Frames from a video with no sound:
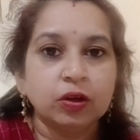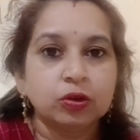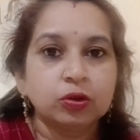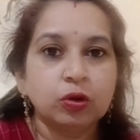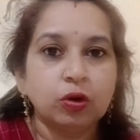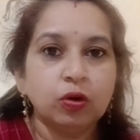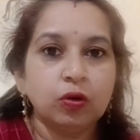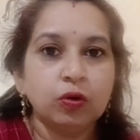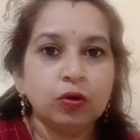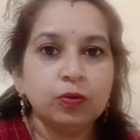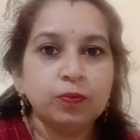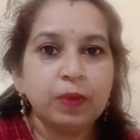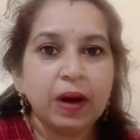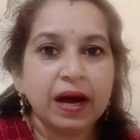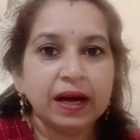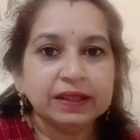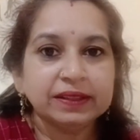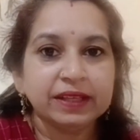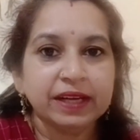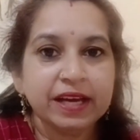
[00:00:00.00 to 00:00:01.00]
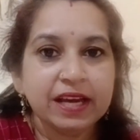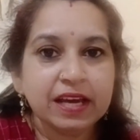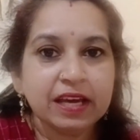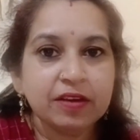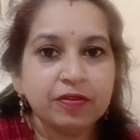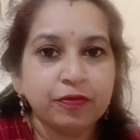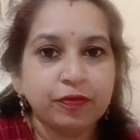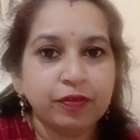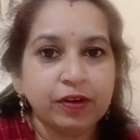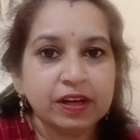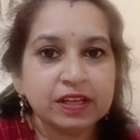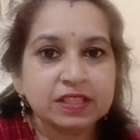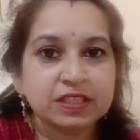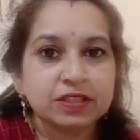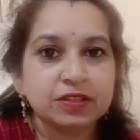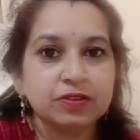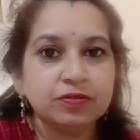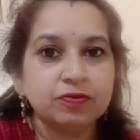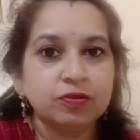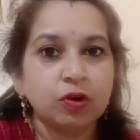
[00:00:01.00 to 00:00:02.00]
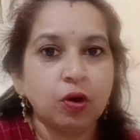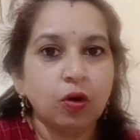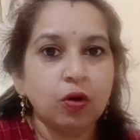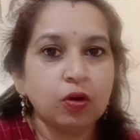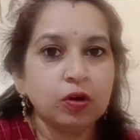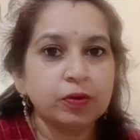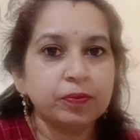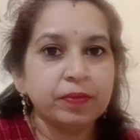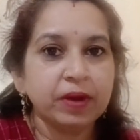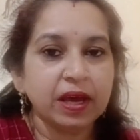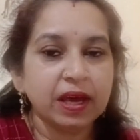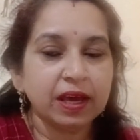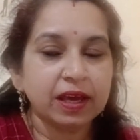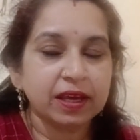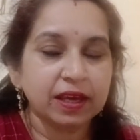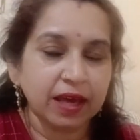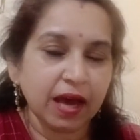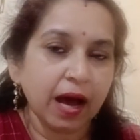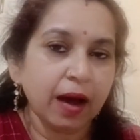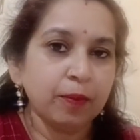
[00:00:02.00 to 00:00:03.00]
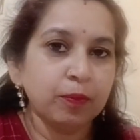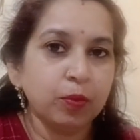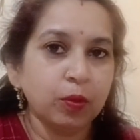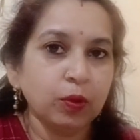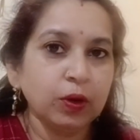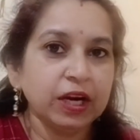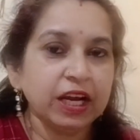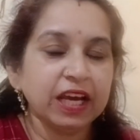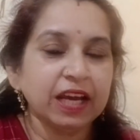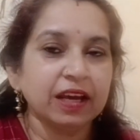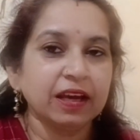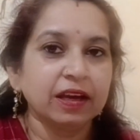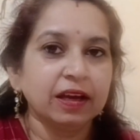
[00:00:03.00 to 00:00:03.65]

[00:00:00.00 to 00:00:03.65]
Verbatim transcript: तो बात रही कि फर्स्ट व्लॉग में क्या बोलें